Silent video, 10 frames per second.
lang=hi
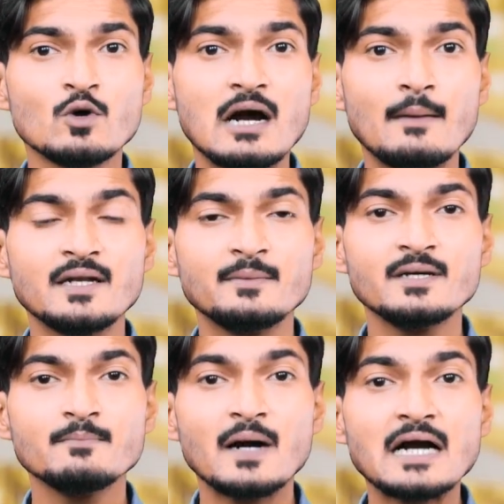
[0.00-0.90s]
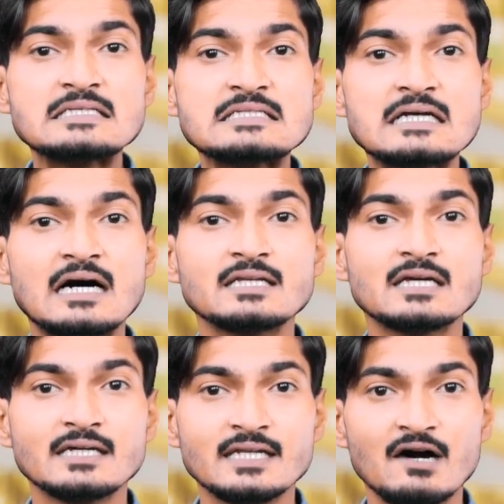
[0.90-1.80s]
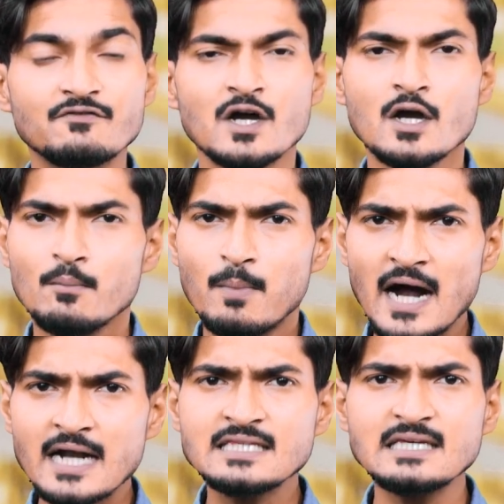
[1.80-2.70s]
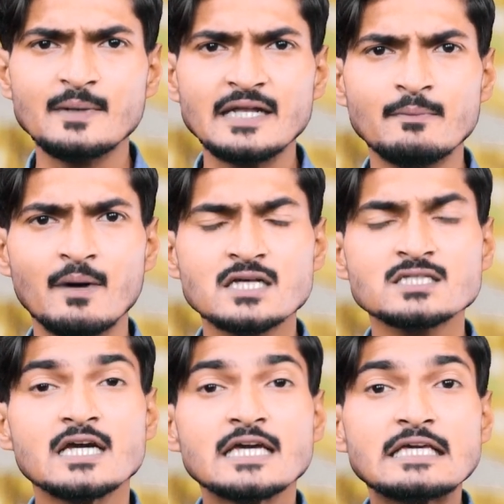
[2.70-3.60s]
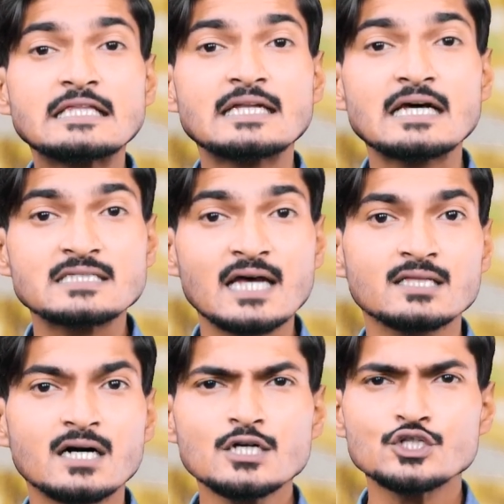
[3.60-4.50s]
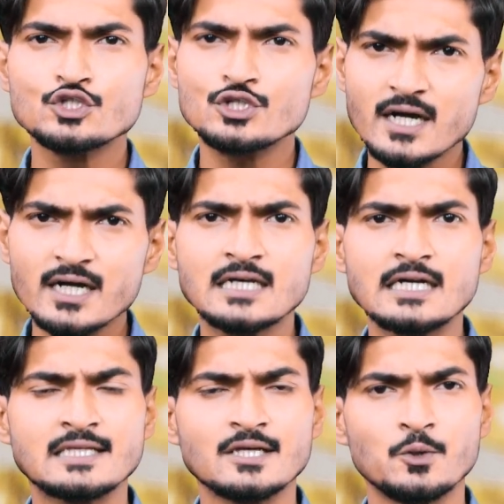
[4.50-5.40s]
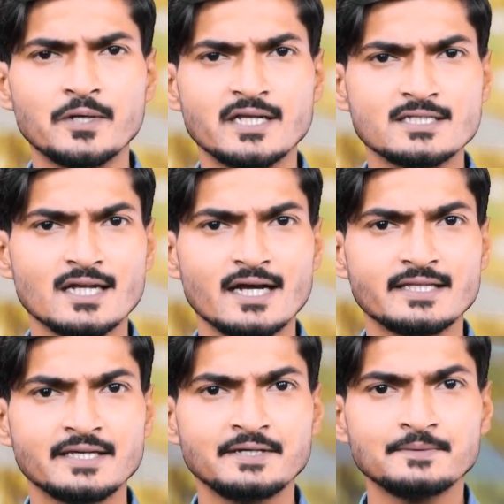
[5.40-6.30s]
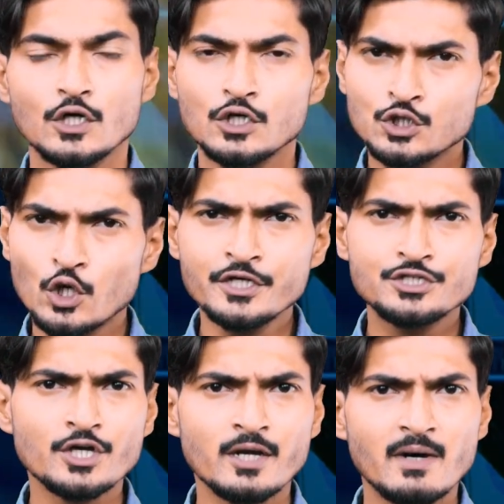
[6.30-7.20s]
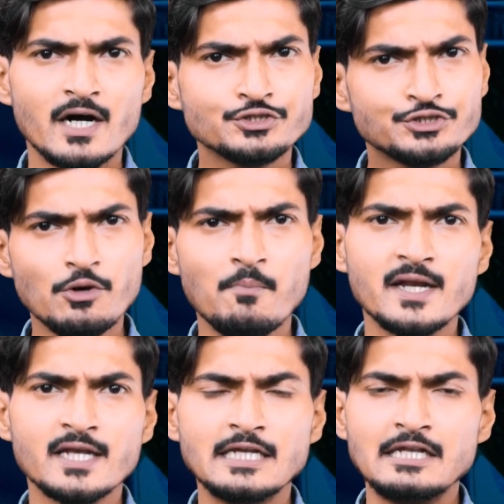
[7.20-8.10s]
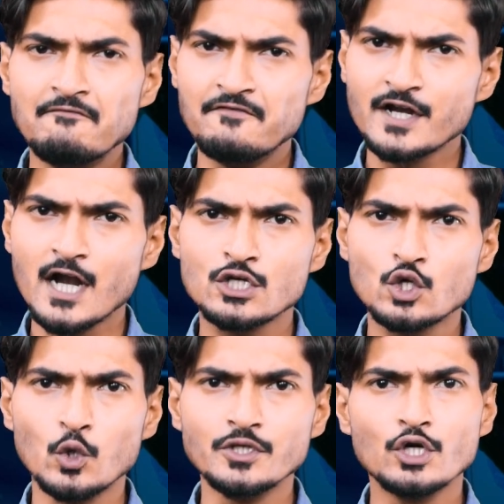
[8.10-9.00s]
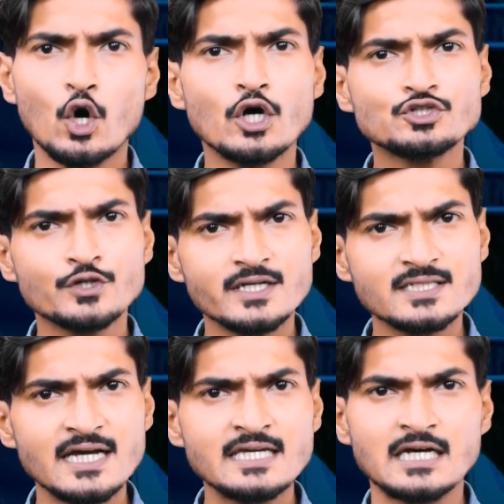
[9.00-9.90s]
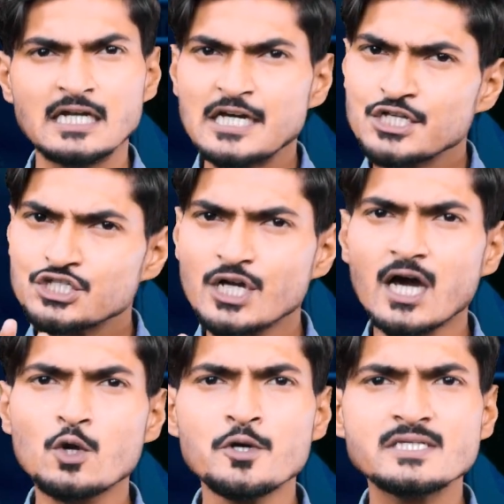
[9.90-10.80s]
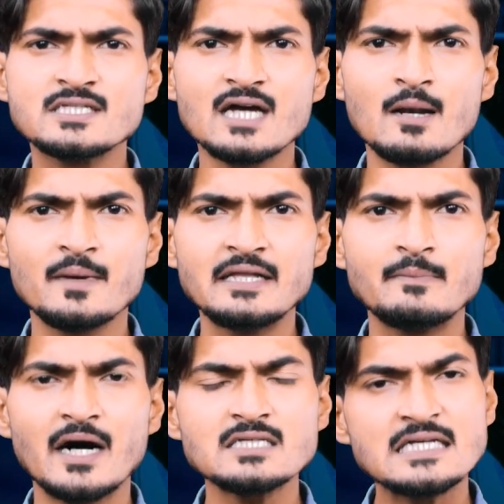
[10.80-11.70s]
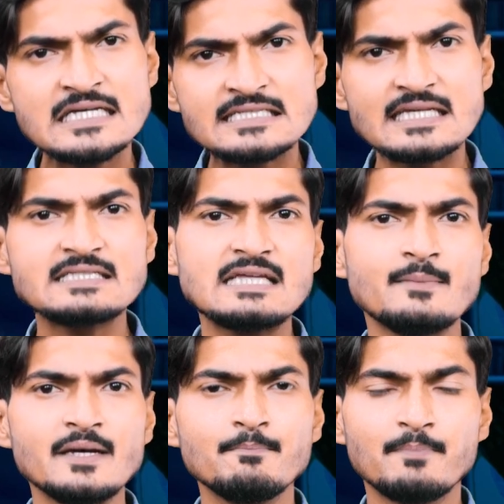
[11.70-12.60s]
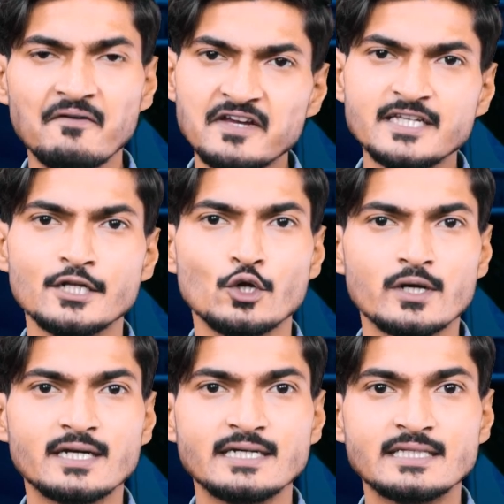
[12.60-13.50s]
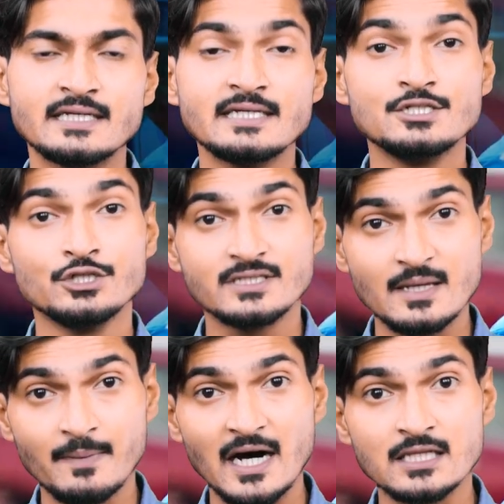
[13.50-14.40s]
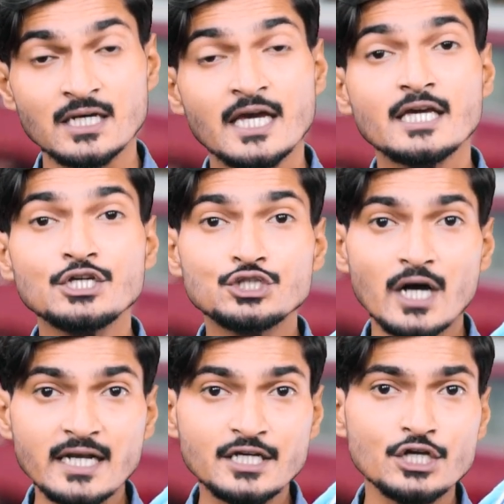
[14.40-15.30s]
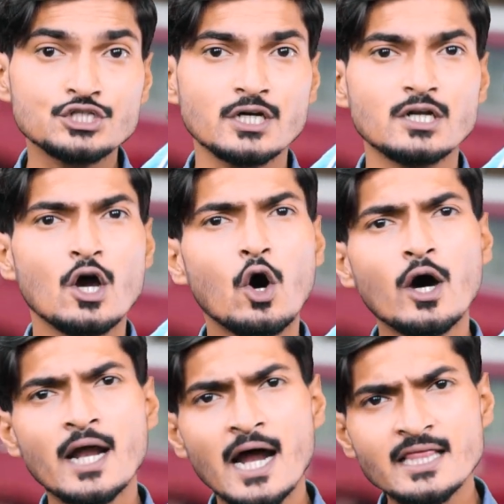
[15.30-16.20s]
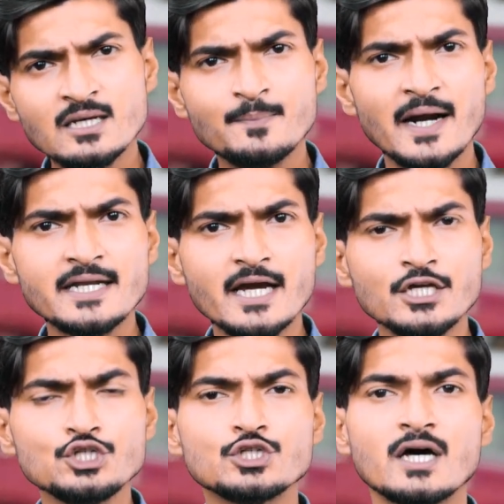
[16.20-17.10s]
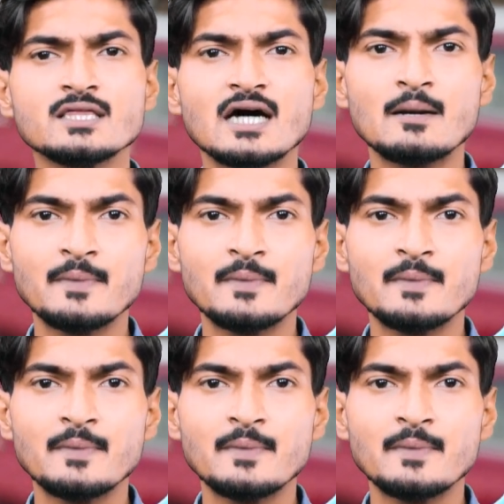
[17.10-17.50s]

मुकाबले में पाकिस्तान के खिलाफ भारतीय बल्लेबाज कितना ज्यादा स्ट्रगल करते हुए नजर आए थे रोहित शर्मा शुभमन गिल विराट कोहली और श्रेयस अय्यर चारों ही स्टार बल्लेबाज सस्ते में पवेलियन लौट गए थे जिसके बाद ईशान किशन और हार्दिक पांड्या की शानदार